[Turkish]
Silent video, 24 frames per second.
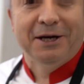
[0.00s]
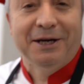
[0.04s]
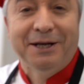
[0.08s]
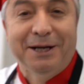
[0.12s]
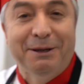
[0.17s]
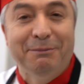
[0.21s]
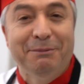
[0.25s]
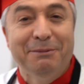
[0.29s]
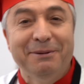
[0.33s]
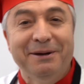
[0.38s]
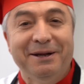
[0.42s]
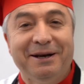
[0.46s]

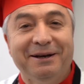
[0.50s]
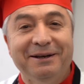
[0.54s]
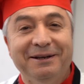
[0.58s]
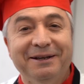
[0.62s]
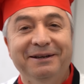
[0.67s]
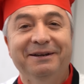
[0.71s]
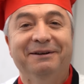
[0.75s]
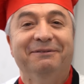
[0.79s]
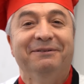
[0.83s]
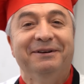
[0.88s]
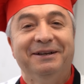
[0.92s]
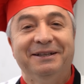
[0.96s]

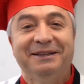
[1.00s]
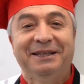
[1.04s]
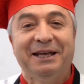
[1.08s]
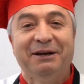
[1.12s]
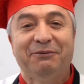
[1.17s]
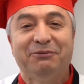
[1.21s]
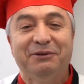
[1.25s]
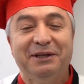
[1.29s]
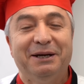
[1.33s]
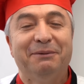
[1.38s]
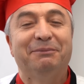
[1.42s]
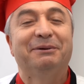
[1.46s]
karabiberli ve
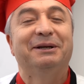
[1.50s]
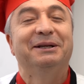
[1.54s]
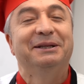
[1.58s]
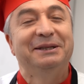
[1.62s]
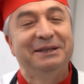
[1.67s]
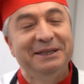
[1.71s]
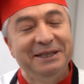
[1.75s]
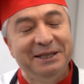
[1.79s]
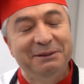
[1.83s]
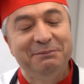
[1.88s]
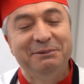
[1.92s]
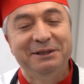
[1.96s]
defne
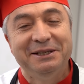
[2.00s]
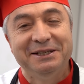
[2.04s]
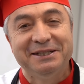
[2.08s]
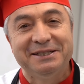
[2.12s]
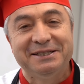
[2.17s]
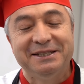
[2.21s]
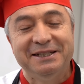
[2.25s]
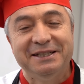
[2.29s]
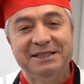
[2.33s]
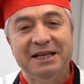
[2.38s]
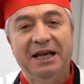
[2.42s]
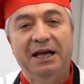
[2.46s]
yaprağını
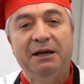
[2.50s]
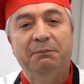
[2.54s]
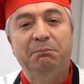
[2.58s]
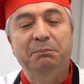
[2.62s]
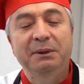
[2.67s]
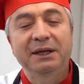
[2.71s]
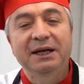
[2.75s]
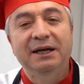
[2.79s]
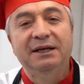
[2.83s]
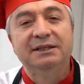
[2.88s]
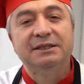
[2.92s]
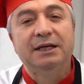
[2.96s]
diyebilirsiniz.
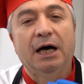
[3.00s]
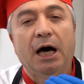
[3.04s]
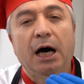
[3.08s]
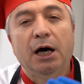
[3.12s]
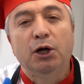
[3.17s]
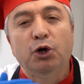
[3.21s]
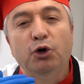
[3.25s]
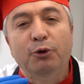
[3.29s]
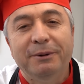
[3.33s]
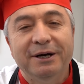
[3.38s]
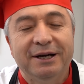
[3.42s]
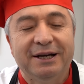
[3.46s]
Biraz
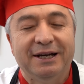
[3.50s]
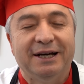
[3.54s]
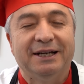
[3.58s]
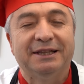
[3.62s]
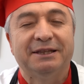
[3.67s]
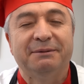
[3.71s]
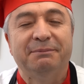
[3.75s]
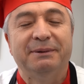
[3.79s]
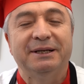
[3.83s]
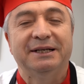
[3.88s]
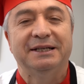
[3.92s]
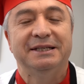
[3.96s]
aroma
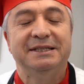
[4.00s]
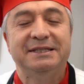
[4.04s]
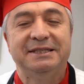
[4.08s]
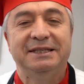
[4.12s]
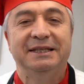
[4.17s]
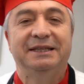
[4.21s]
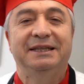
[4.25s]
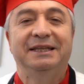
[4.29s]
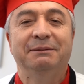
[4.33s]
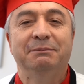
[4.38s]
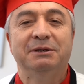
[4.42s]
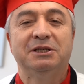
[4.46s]
katmak
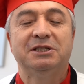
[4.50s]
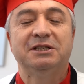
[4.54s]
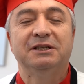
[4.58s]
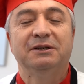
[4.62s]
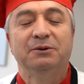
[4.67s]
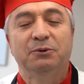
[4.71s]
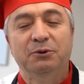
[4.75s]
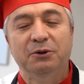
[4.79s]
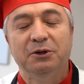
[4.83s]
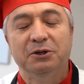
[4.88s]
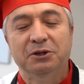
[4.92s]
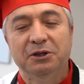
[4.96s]
istediğim için
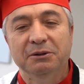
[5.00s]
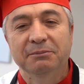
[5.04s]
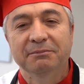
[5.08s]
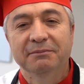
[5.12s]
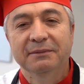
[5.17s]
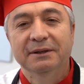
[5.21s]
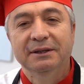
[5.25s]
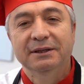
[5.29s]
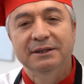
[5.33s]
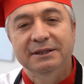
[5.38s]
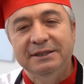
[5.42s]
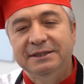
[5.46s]
koydum.
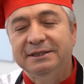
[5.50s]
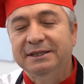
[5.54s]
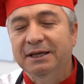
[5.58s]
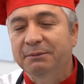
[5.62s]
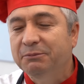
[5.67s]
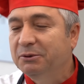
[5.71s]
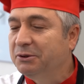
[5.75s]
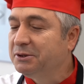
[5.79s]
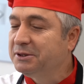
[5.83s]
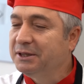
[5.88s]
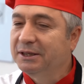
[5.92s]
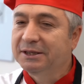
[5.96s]

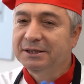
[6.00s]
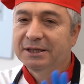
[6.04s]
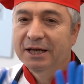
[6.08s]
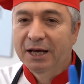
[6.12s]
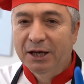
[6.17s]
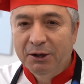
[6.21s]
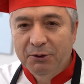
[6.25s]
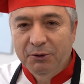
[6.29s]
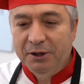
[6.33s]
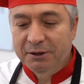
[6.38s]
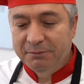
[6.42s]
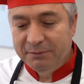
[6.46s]
İstemiyorsanız
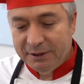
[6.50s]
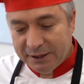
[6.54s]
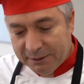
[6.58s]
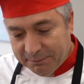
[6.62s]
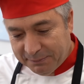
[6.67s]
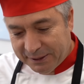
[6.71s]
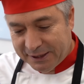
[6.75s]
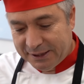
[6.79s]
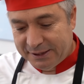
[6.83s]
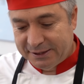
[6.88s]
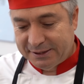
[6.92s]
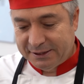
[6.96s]

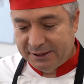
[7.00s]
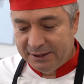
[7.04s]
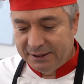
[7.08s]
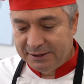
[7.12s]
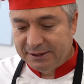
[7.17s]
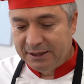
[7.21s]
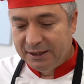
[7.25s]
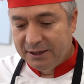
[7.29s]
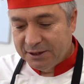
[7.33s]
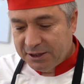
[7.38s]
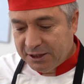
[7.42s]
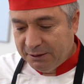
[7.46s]

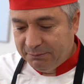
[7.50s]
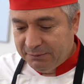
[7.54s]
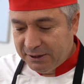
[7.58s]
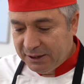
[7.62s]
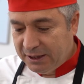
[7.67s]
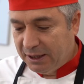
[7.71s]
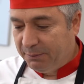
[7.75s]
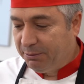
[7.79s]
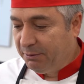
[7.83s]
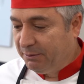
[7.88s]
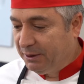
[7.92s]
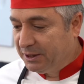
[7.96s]
koymayabilirsiniz. Şimdi
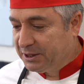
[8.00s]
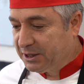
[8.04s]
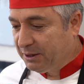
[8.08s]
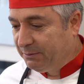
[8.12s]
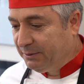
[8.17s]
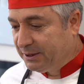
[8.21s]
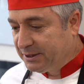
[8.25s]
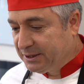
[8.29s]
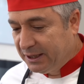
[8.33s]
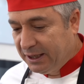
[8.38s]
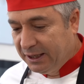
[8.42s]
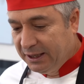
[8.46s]
yapım
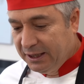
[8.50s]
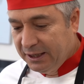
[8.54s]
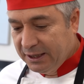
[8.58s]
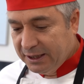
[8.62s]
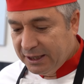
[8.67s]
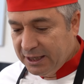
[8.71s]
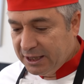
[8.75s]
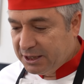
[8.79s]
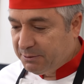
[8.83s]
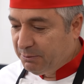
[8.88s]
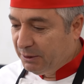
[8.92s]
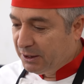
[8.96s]
aşamasına
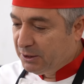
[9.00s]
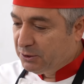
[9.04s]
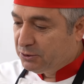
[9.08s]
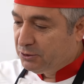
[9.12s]
geçmek